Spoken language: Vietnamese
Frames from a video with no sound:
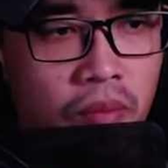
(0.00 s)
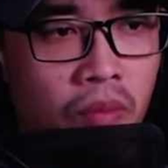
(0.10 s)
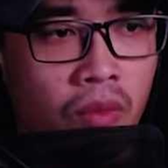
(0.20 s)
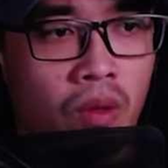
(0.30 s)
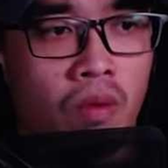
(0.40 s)

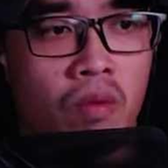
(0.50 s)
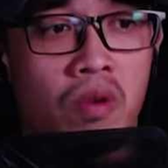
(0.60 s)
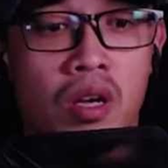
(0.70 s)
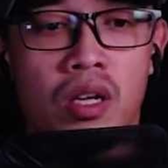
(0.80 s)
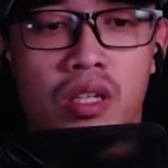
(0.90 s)
diệp phàm
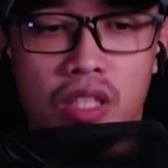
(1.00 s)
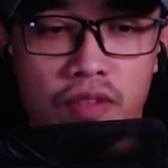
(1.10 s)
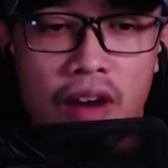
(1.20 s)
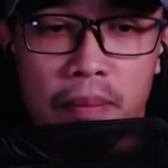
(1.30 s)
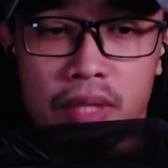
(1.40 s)
nhớ lại
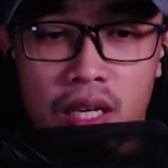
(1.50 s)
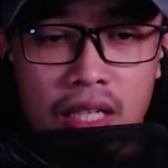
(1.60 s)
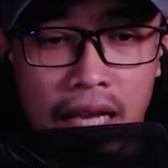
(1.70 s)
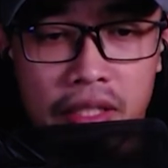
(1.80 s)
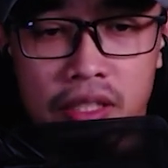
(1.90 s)
những việc đã xảy
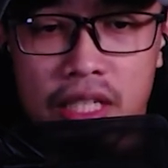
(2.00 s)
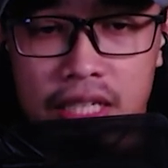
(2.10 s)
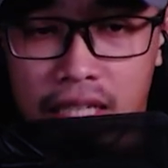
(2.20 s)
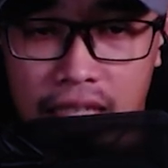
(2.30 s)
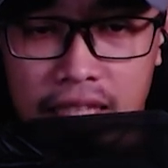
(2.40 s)
ra
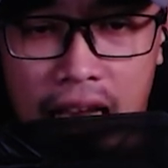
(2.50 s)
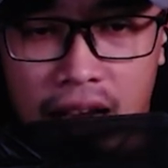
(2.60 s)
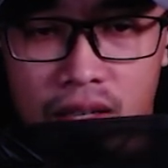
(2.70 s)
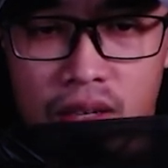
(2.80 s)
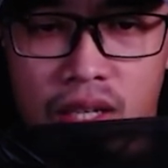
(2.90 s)
con
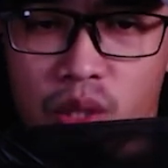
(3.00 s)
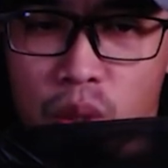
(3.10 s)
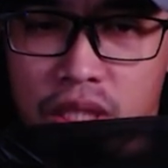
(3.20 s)
sinh vật màu xám